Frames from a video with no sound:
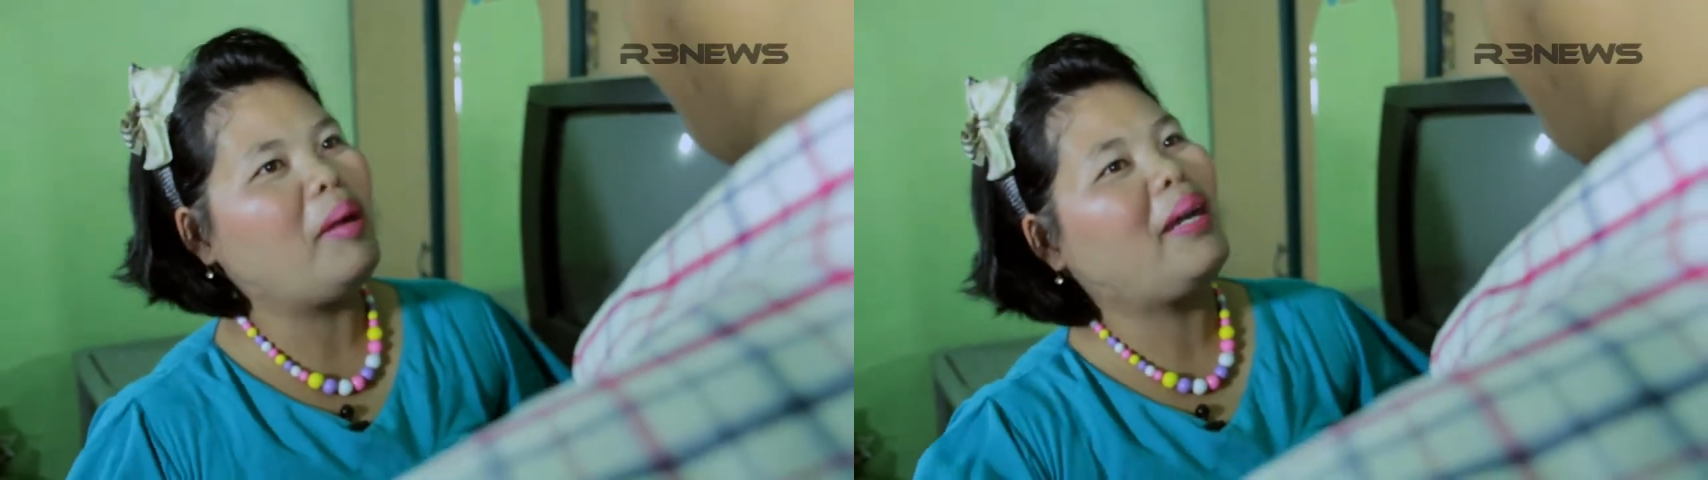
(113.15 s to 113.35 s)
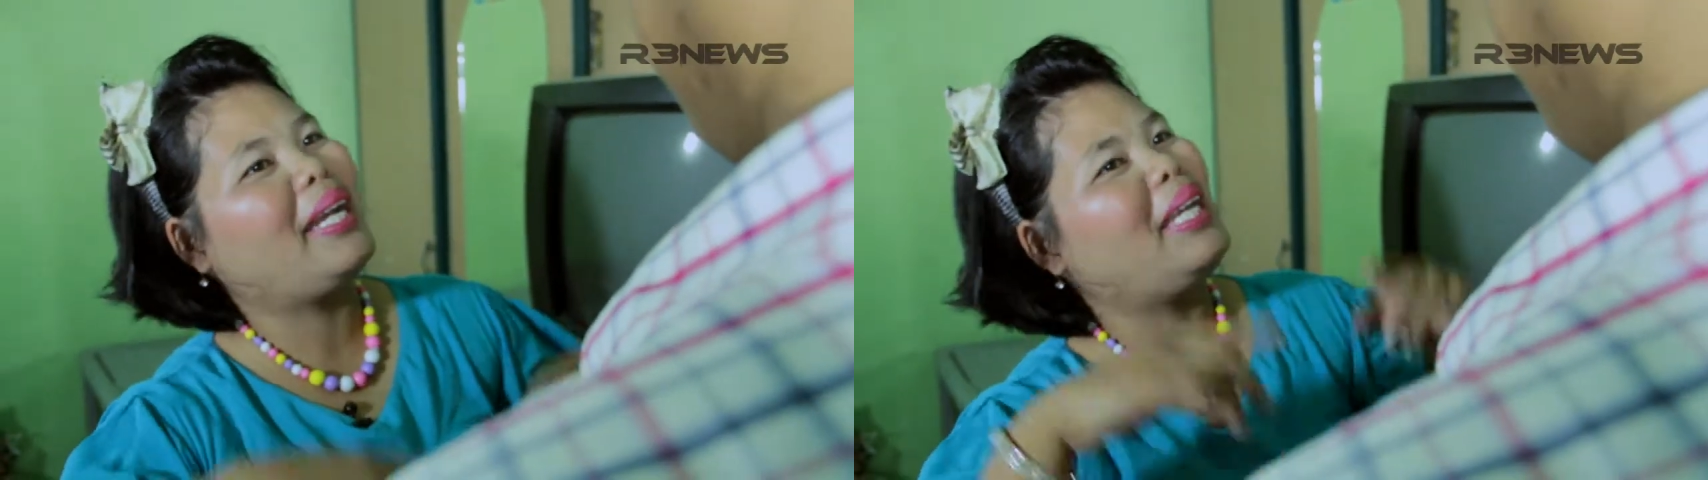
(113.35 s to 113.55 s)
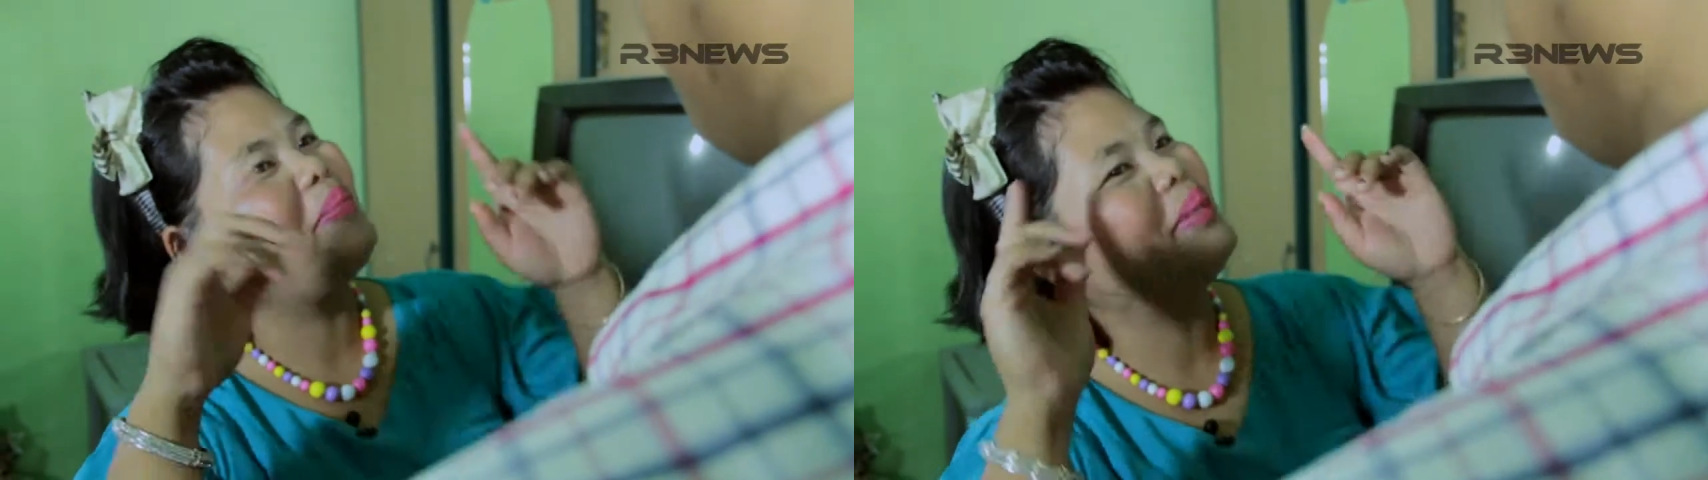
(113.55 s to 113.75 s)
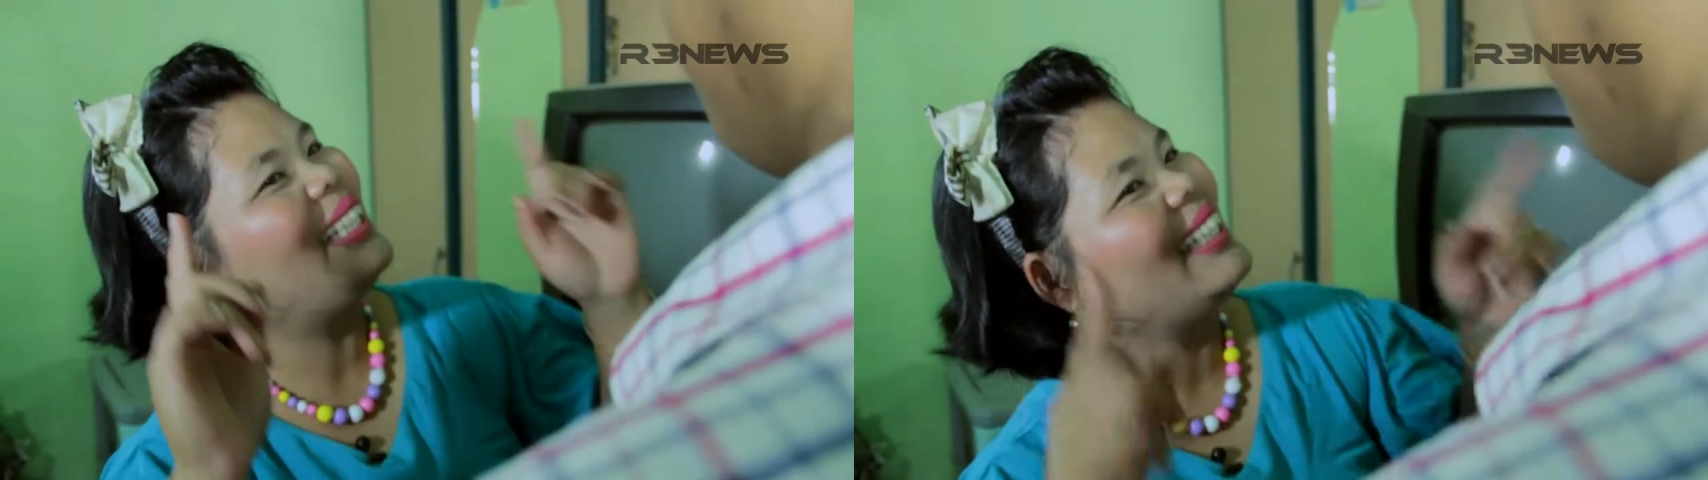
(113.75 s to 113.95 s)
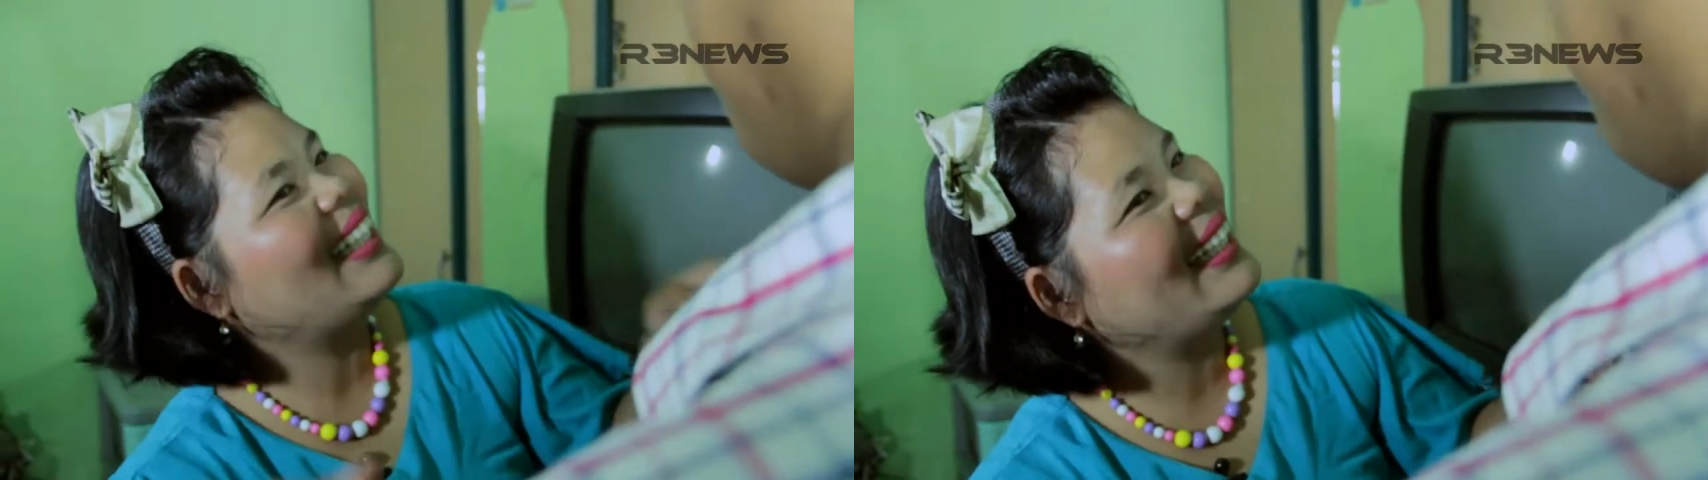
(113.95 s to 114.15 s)
pakai yang
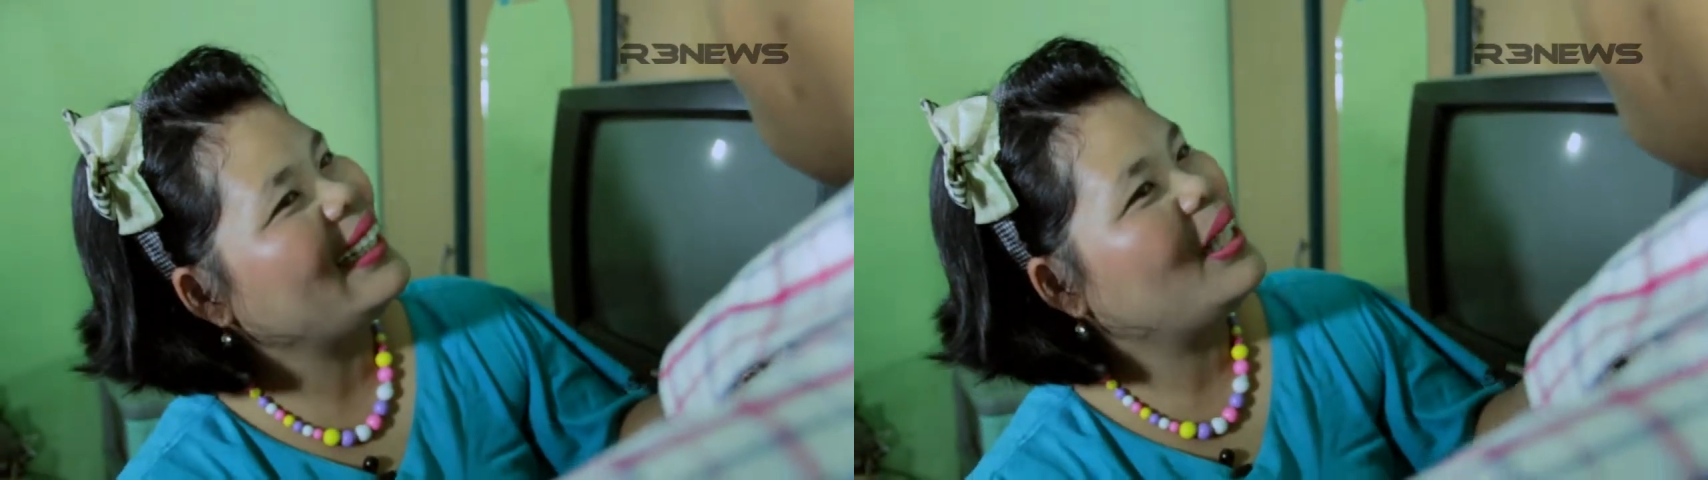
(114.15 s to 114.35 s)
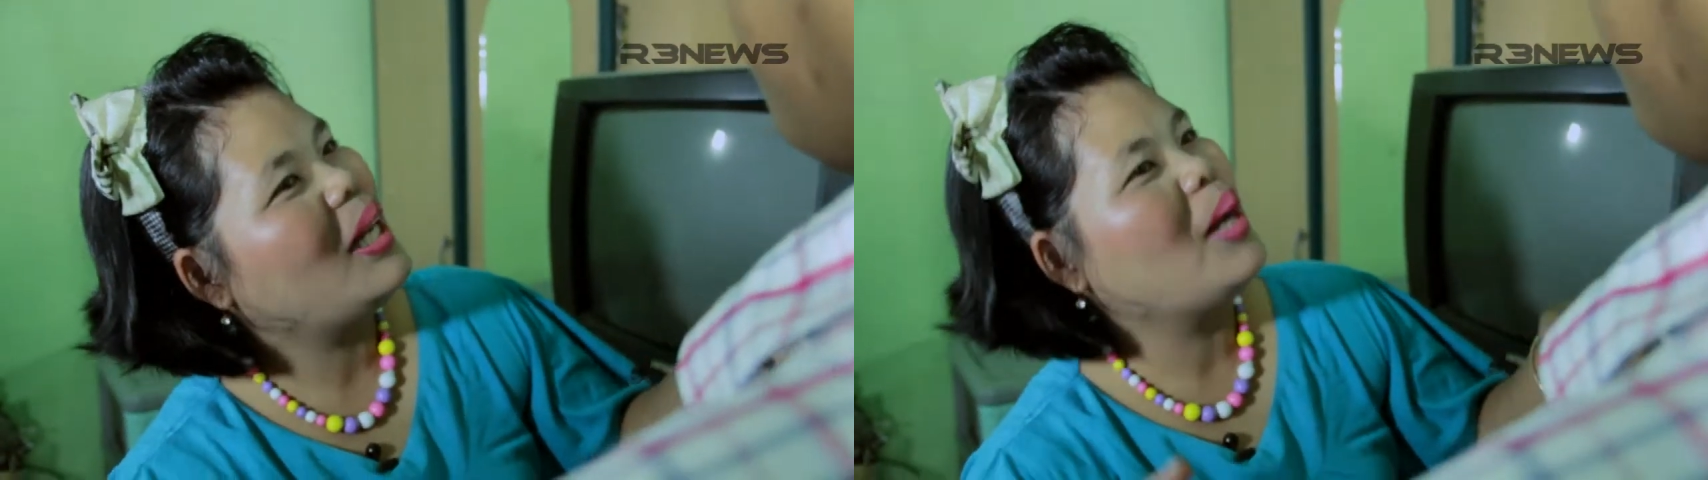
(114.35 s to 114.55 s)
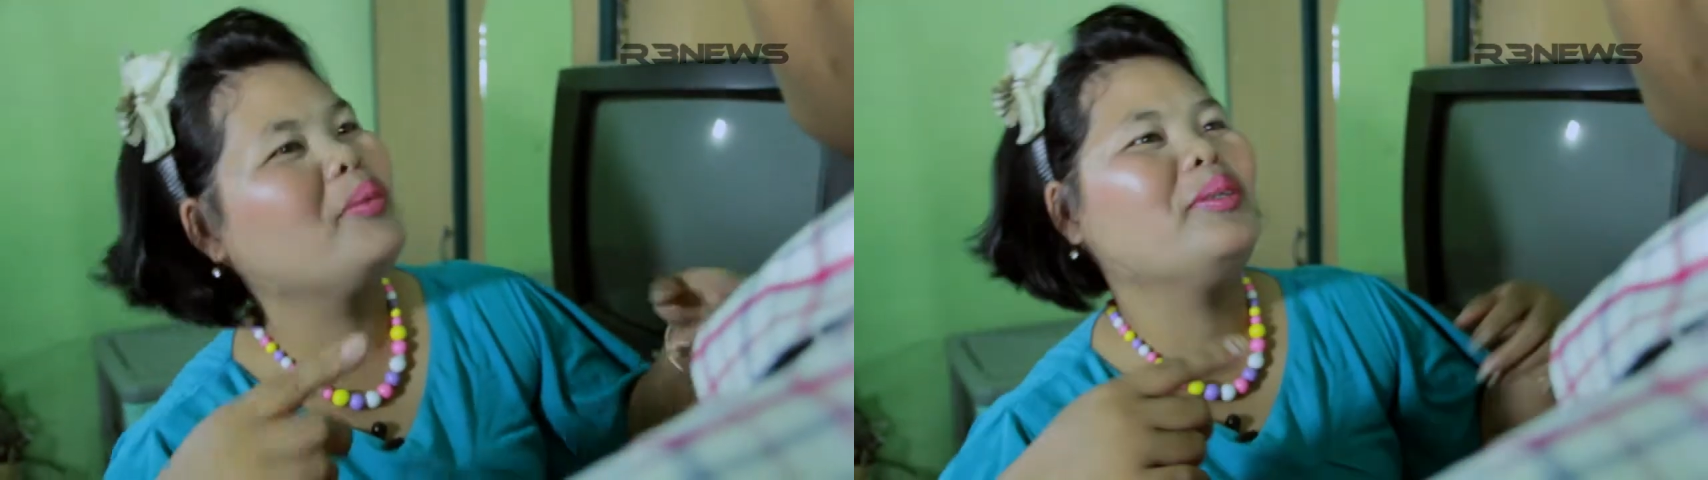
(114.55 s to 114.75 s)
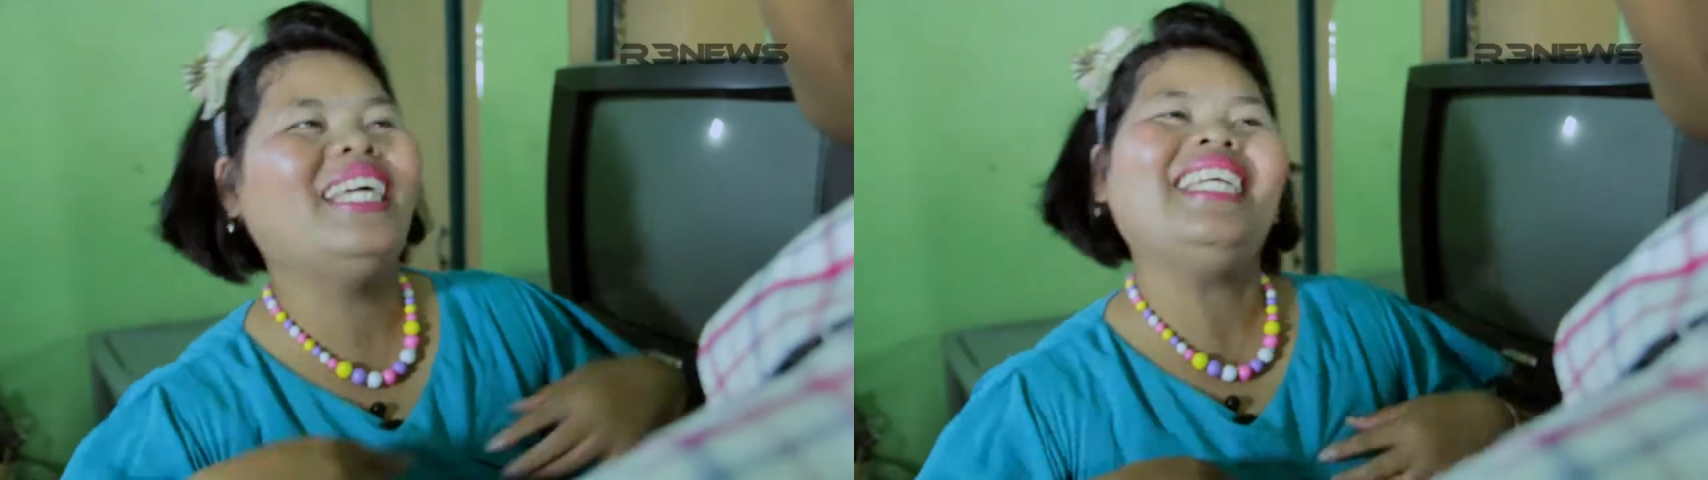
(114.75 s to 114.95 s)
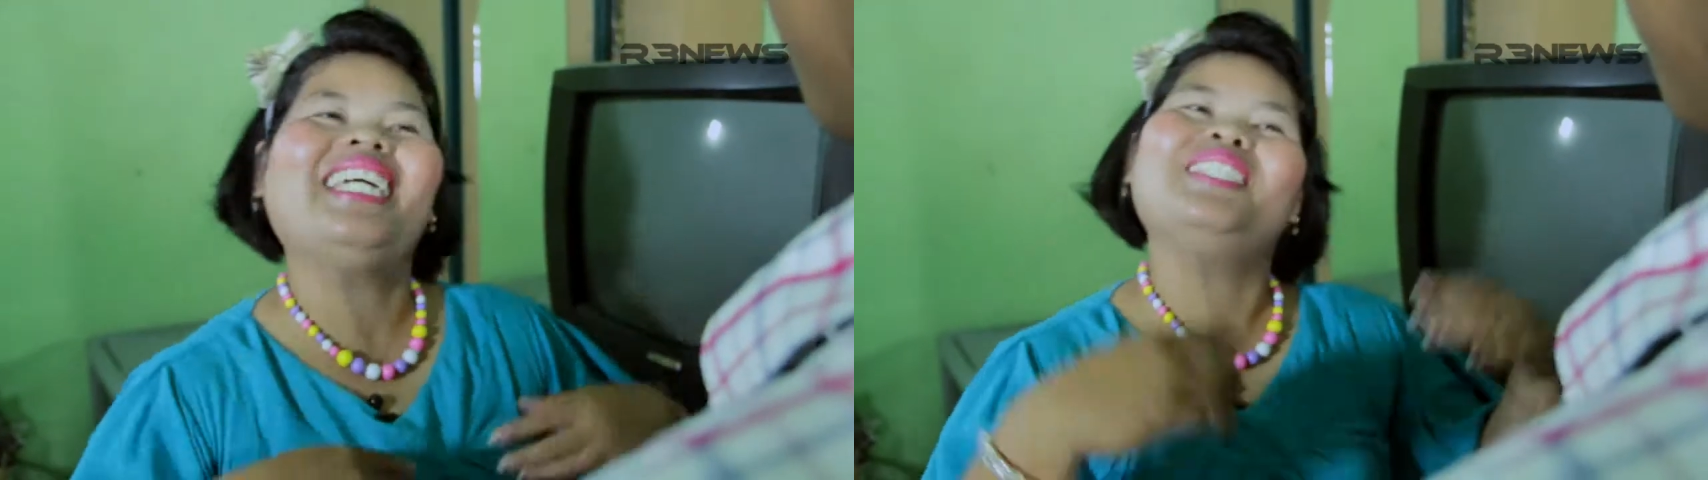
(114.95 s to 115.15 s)
bikin
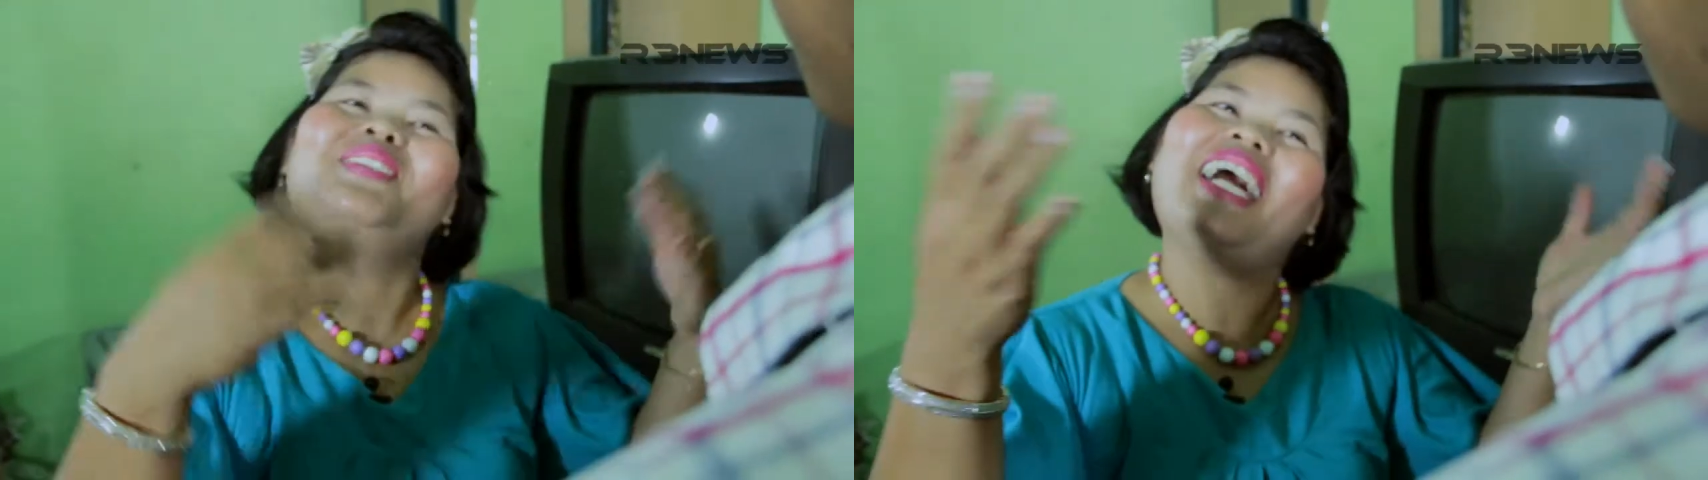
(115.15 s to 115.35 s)
bunda yang